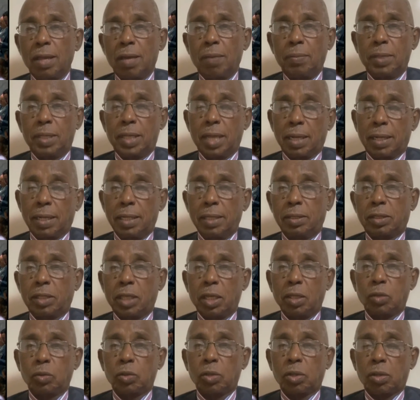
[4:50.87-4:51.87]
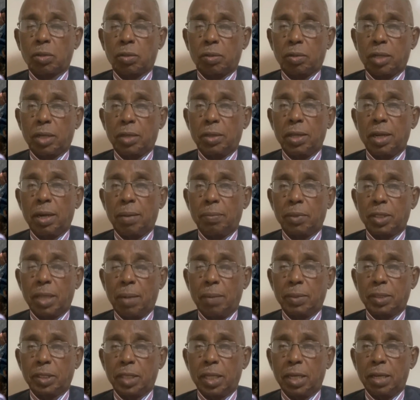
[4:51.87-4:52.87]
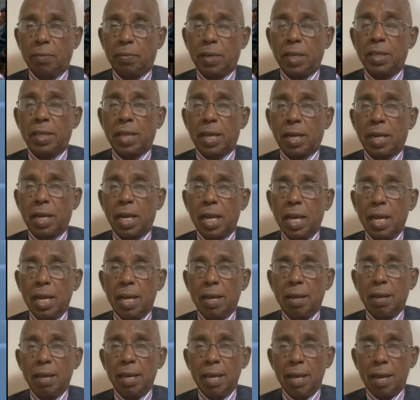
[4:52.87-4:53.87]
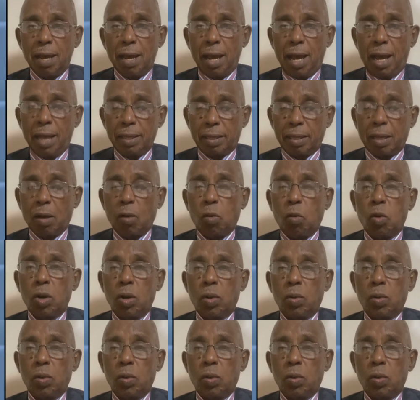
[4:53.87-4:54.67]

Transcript: وهذا بالتاكيد سيضر كثيرا بالدعم السريع فاذا هي حتى